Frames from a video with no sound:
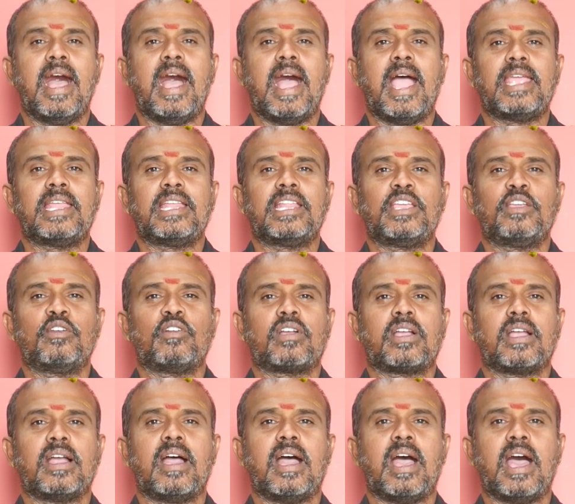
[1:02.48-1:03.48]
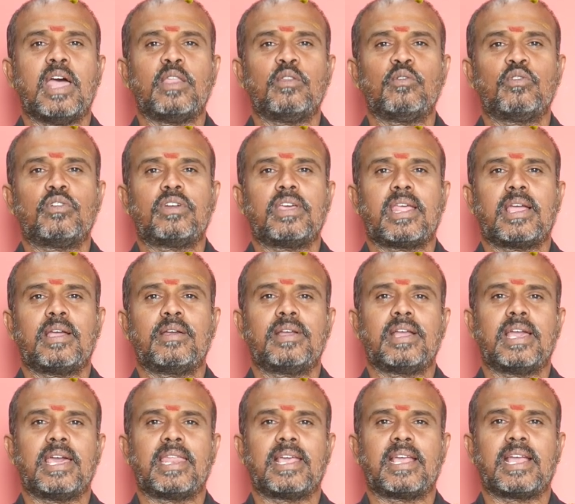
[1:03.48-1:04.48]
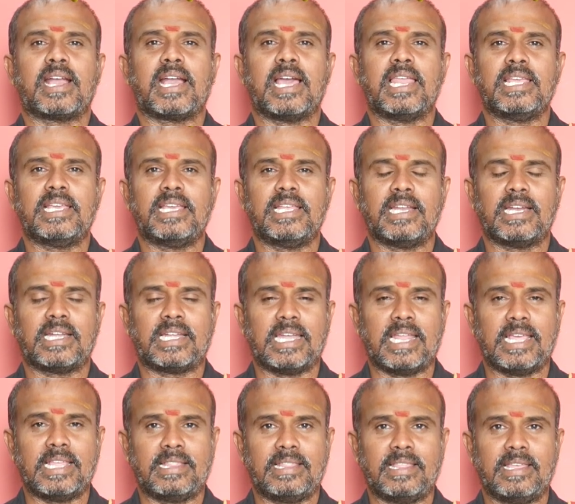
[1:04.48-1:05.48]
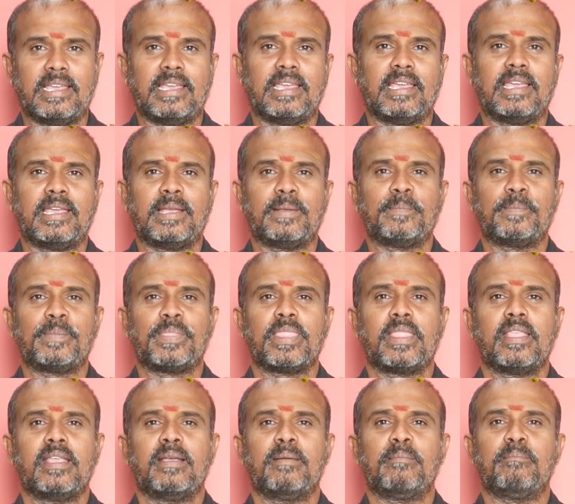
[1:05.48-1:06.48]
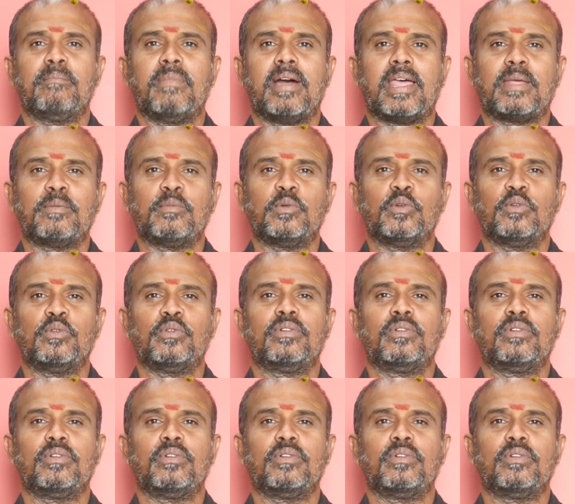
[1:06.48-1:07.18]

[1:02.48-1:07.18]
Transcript: ఆయన యొక్క అనుగ్రహం గనక కలిగినట్లయితే మనము